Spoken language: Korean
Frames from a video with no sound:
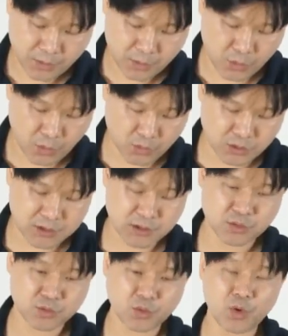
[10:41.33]
이런
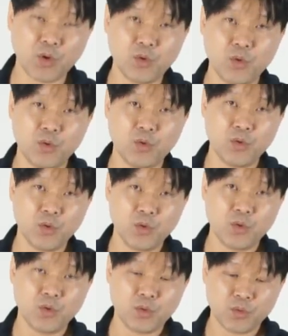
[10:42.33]
식으로
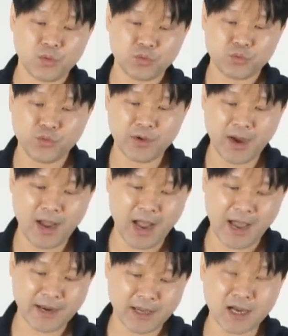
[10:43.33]

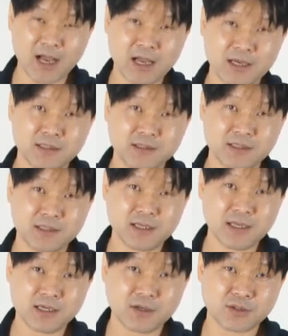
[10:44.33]
위와 아래가
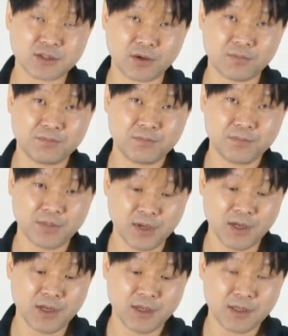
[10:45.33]
틀린 거죠.
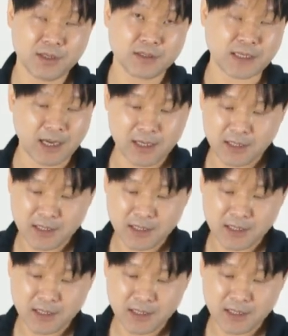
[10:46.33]
자,